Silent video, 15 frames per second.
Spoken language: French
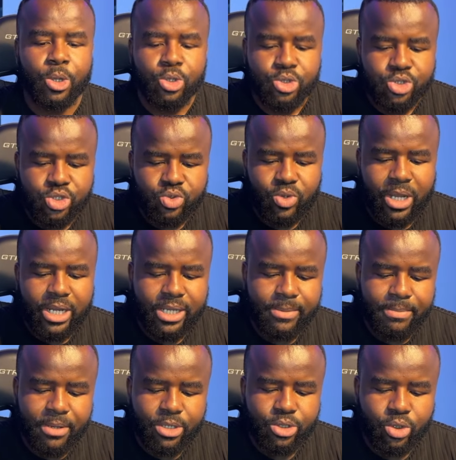Tu dois aller
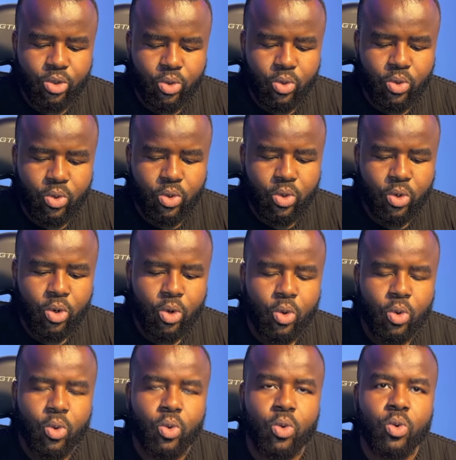prendre un cours
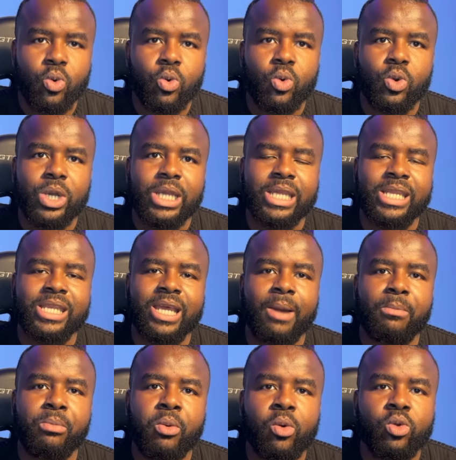où il y a
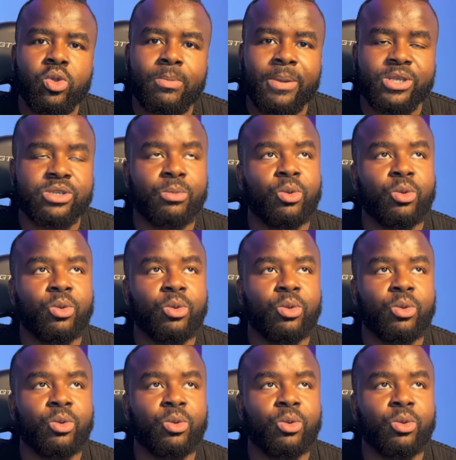beaucoup de personnes.